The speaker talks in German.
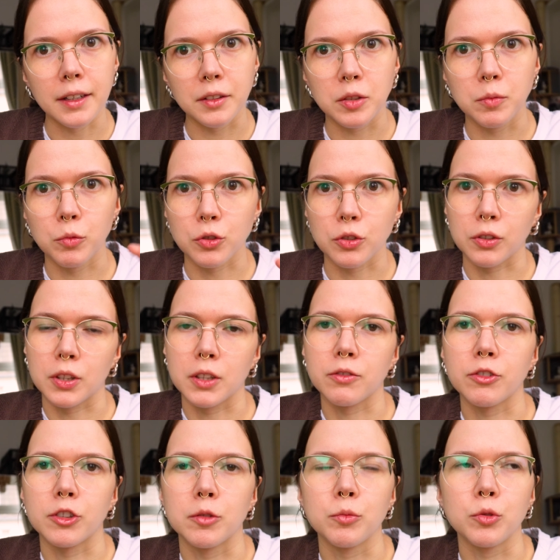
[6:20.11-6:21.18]
Also ich muss noch den
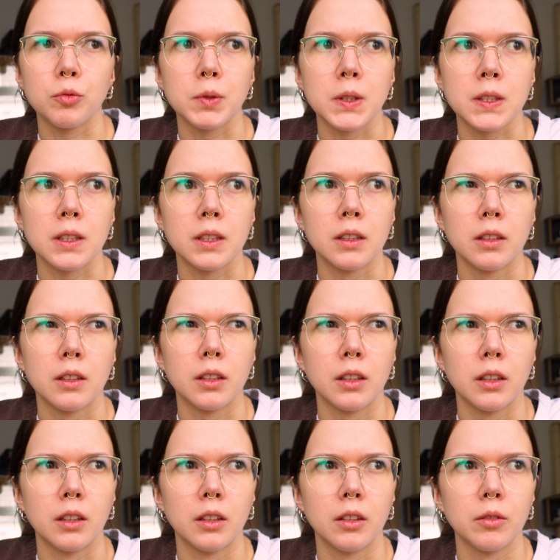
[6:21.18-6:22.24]
Film so ein bisschen
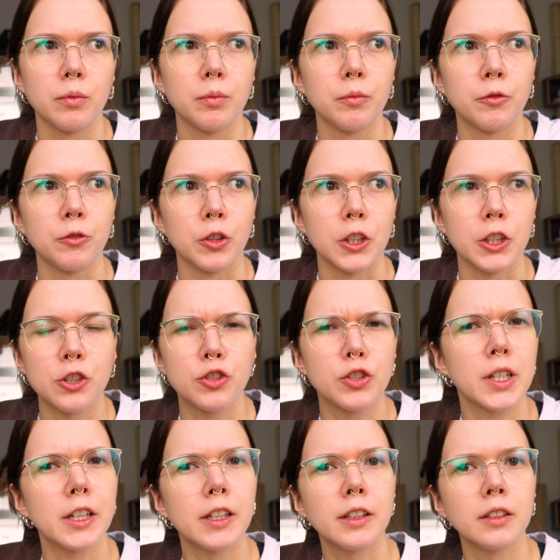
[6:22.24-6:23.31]
äh,
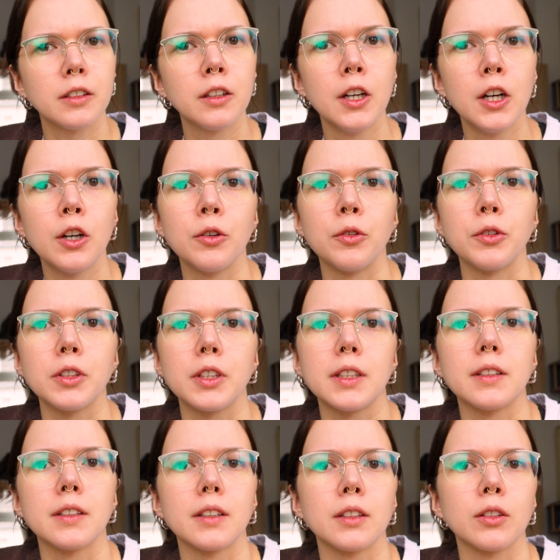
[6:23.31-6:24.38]
vorstellen. Und
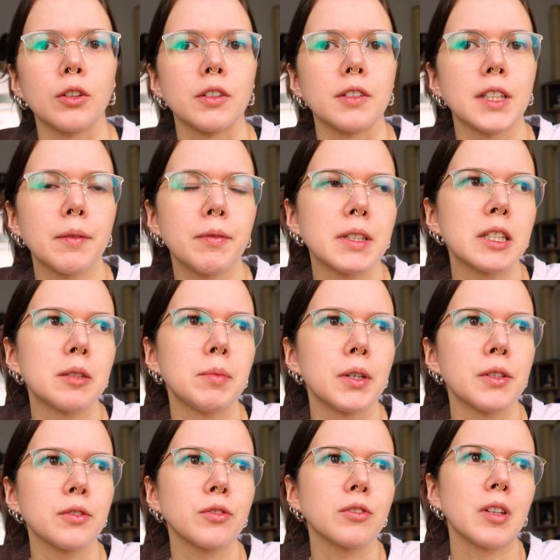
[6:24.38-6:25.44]
dieses Konzept, was ich mir
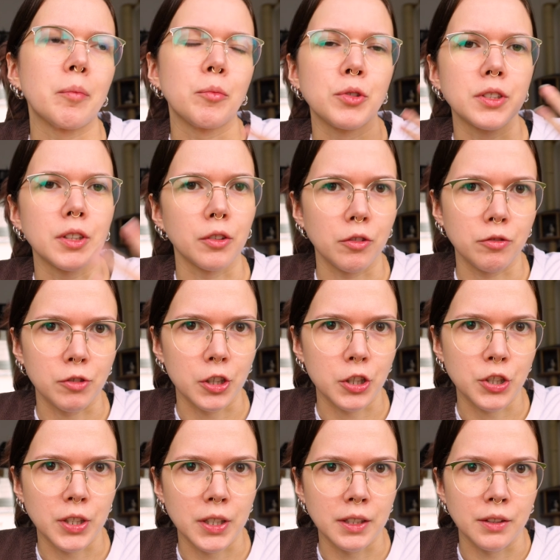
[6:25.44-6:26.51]
ausgesucht habe, muss ich auch noch
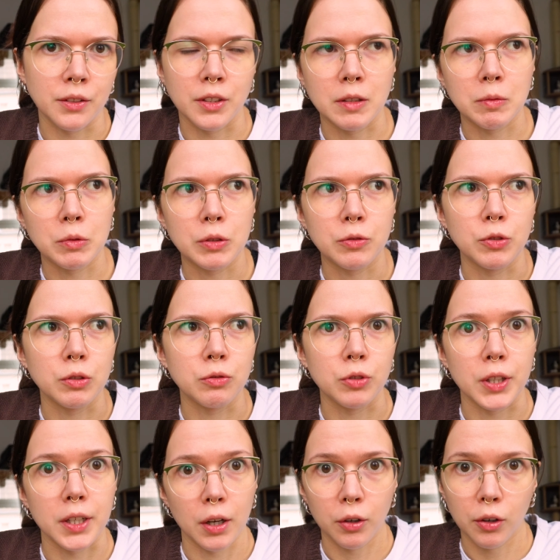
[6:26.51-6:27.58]
vorstellen. Also das muss ich für die
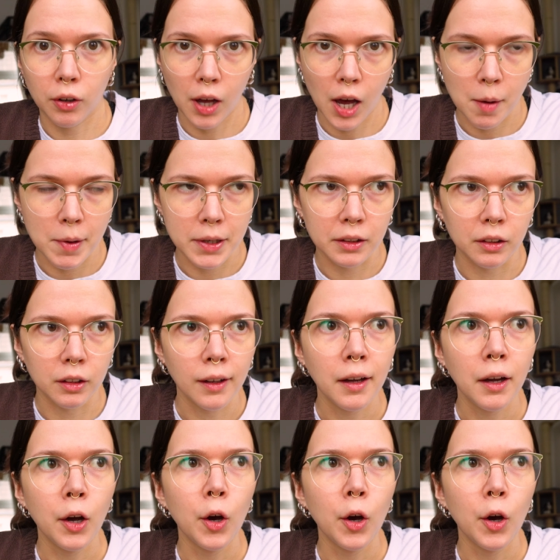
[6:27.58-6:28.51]
Folien auch noch erarbeiten.